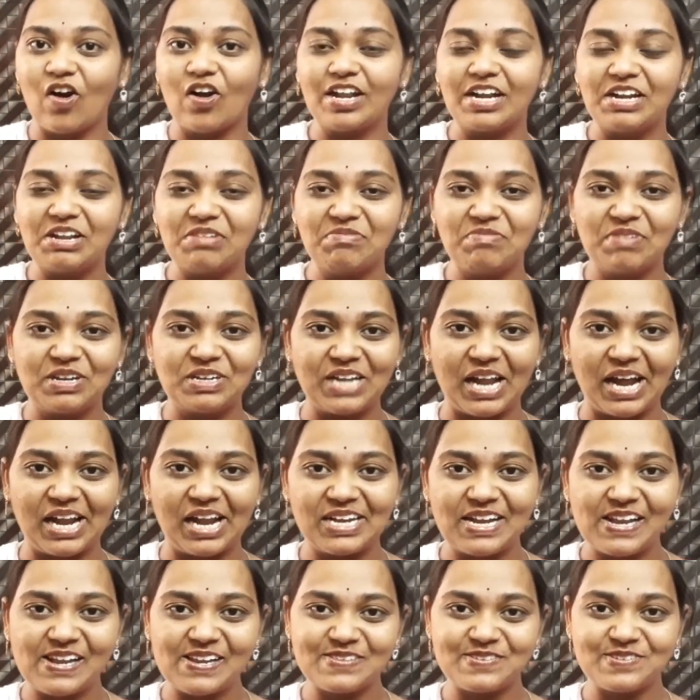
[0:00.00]
ఆల్రెడీ మీరు
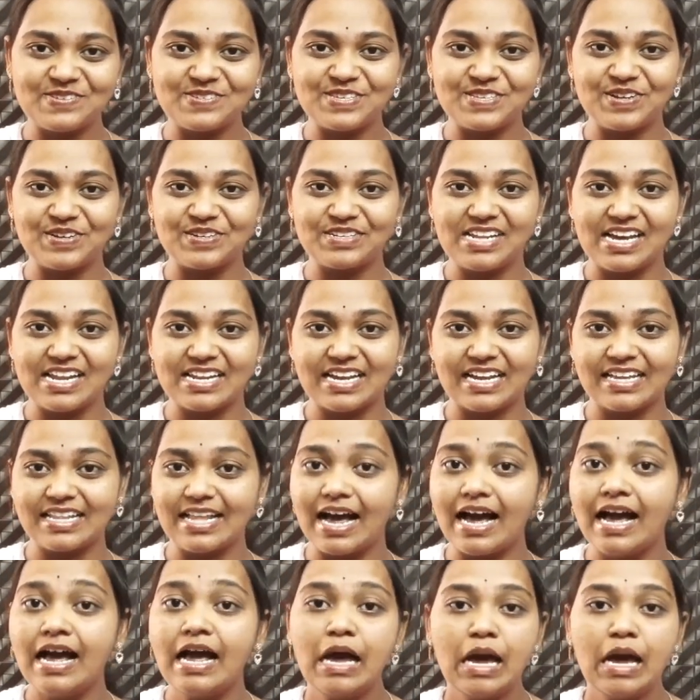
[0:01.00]
టైటిల్లో చూసే ఉన్నారు కదా